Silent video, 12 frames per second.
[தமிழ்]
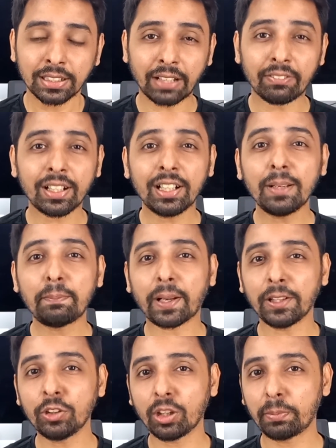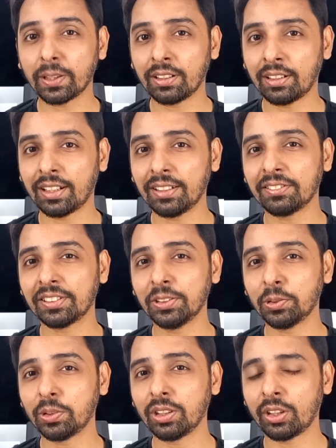தவறான பரிந்துரைப்புகள்னால
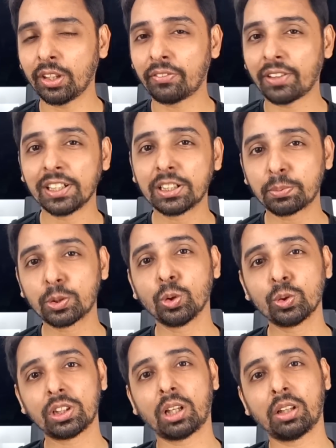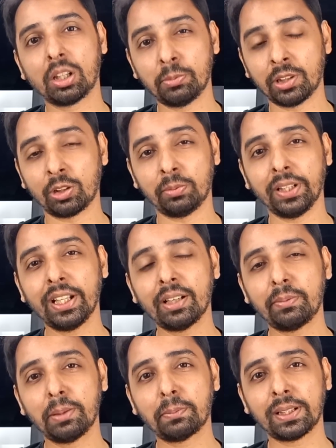வந்து உங்களுடைய ஃப்ரெண்ட்ஷிப்ஸும் லூஸ் ஆகாமல் இருக்கும் ஏன்
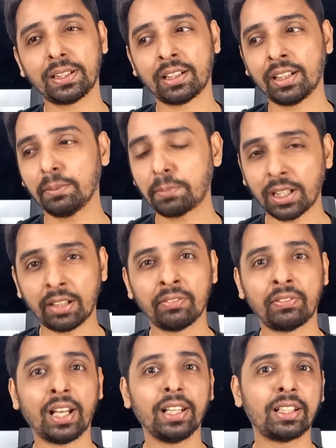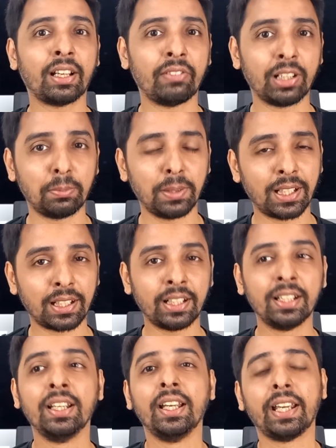அப்படின்னு பார்த்தீங்கன்னா இப்போ நான் வேலைக்கு அவைலபிளாக இருக்கேன்